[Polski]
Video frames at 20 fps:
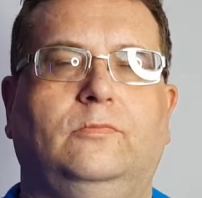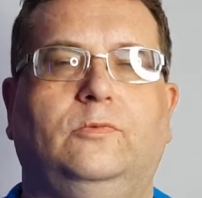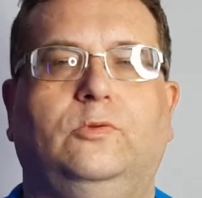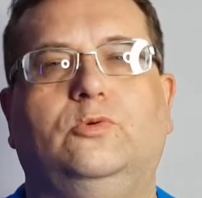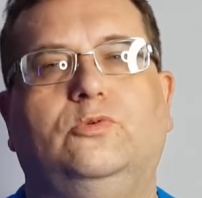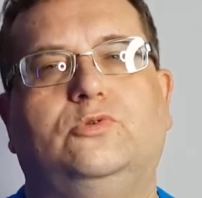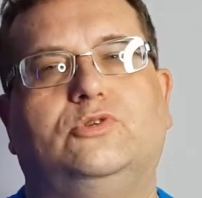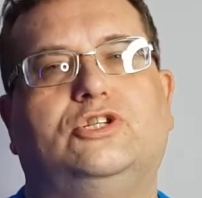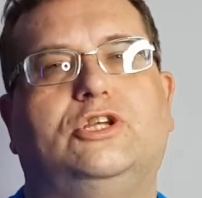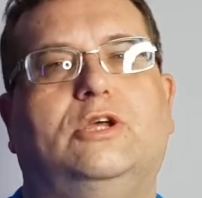
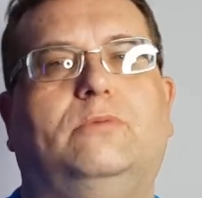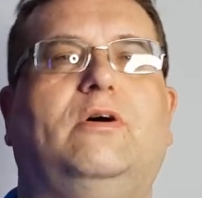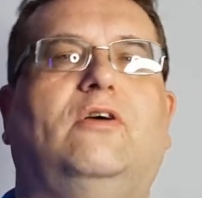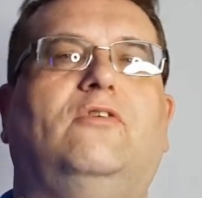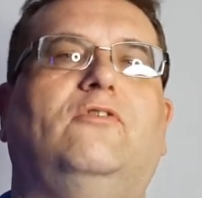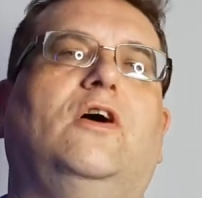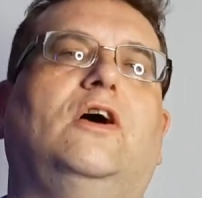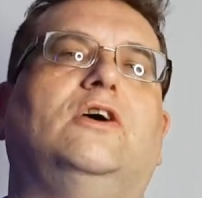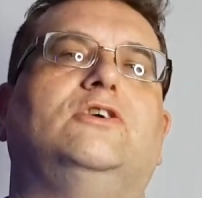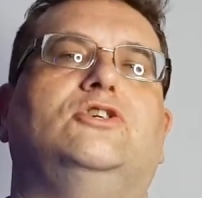Tu
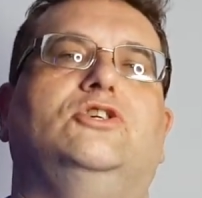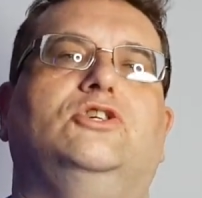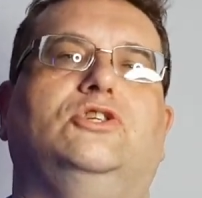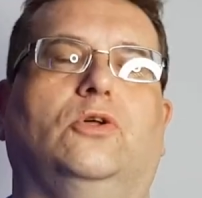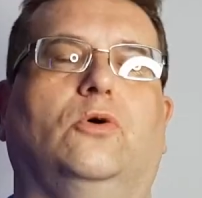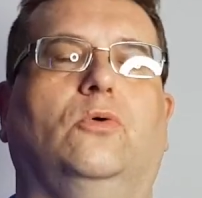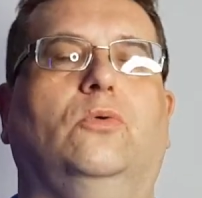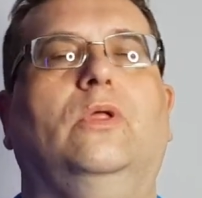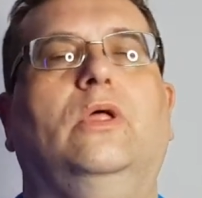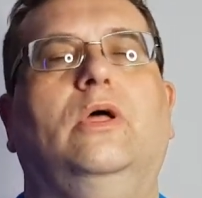trzeba ważyć
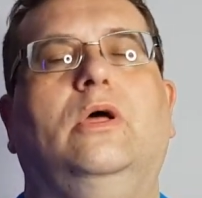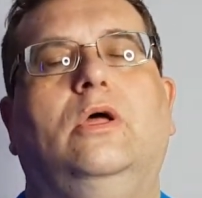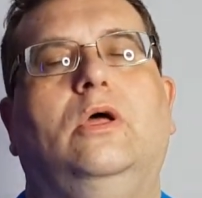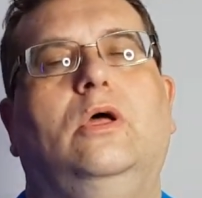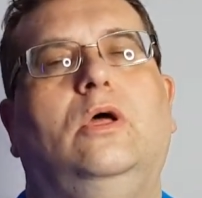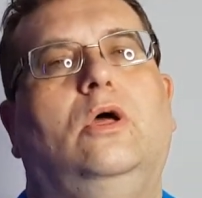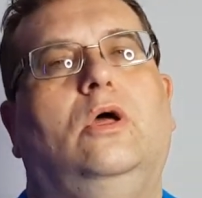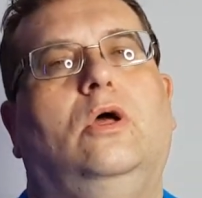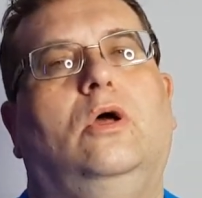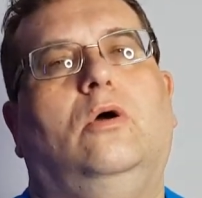tą
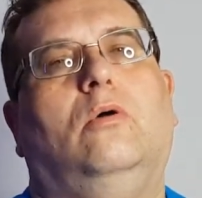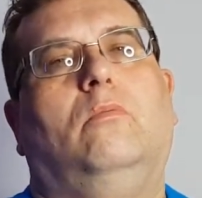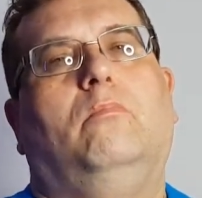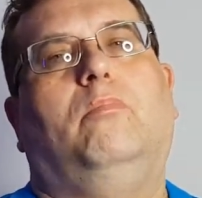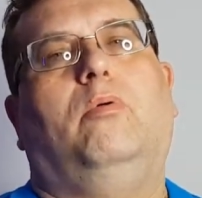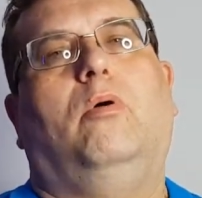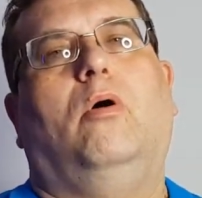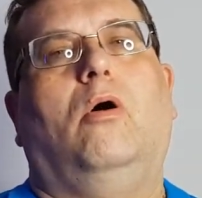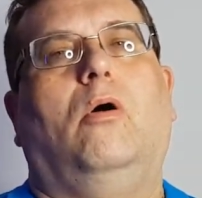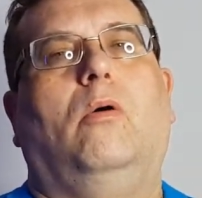
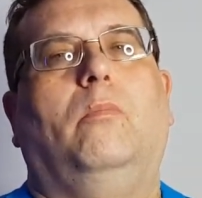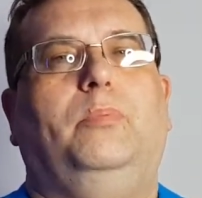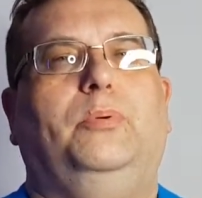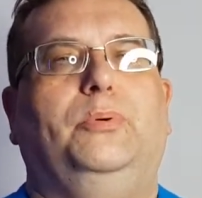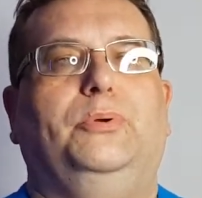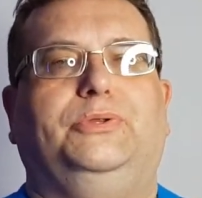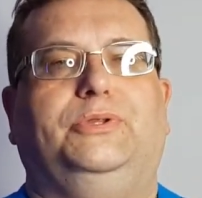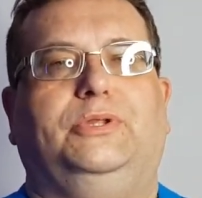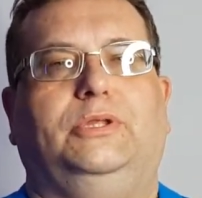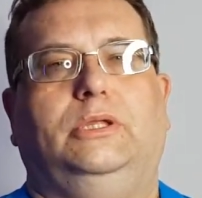
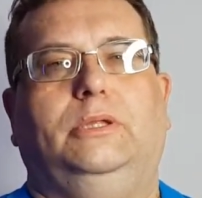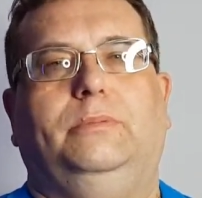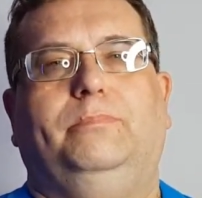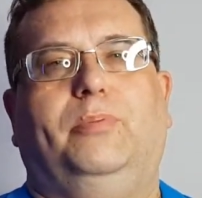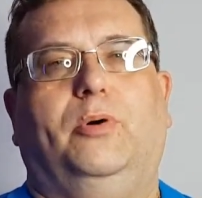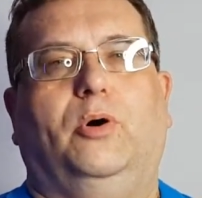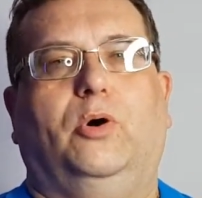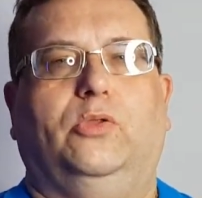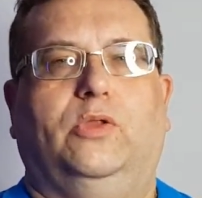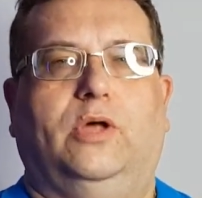popyt i
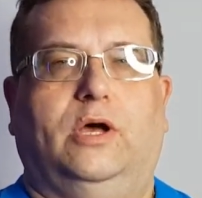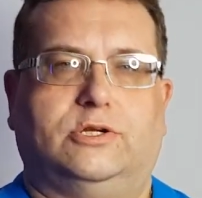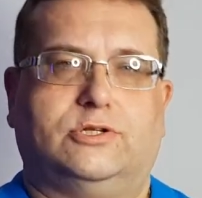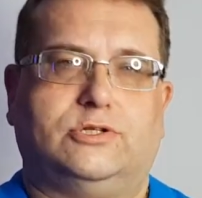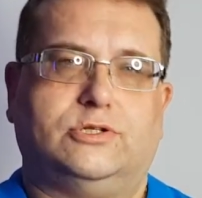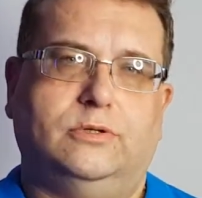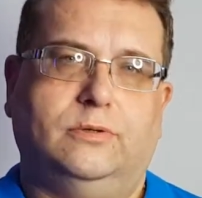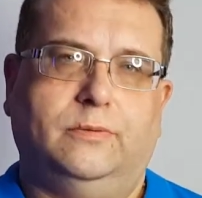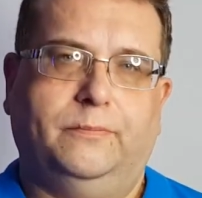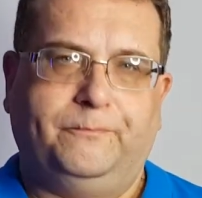
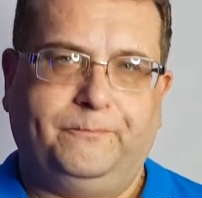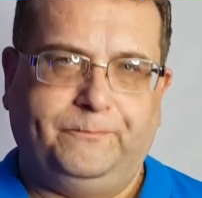podaż.